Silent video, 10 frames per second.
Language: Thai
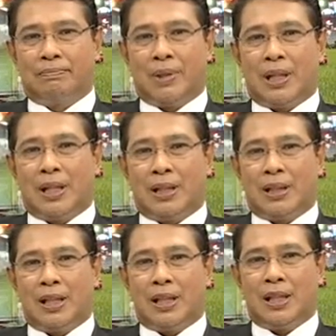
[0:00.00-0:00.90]
เป็นเรื่อง
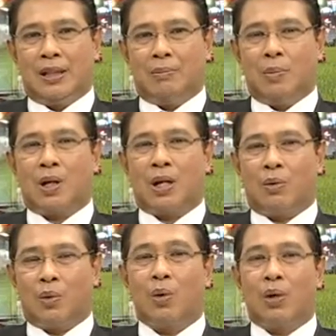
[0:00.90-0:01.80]
ที่พวกเรา
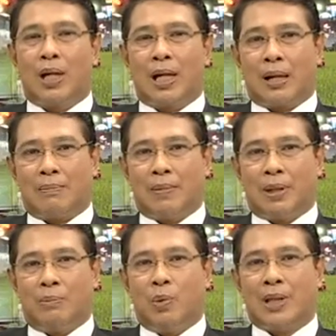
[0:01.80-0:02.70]
ทุกคนนะครับ
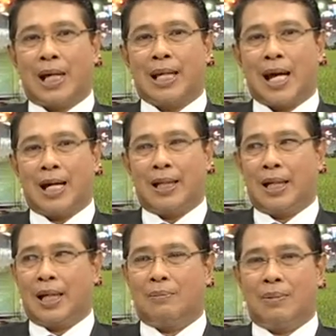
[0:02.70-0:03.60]
ผู้ใช้ทาง
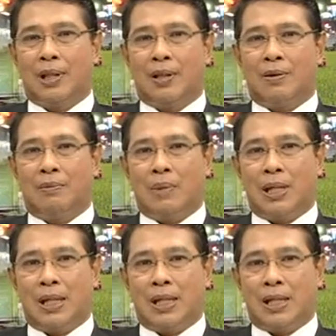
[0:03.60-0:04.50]
นะครับที่ต้องมี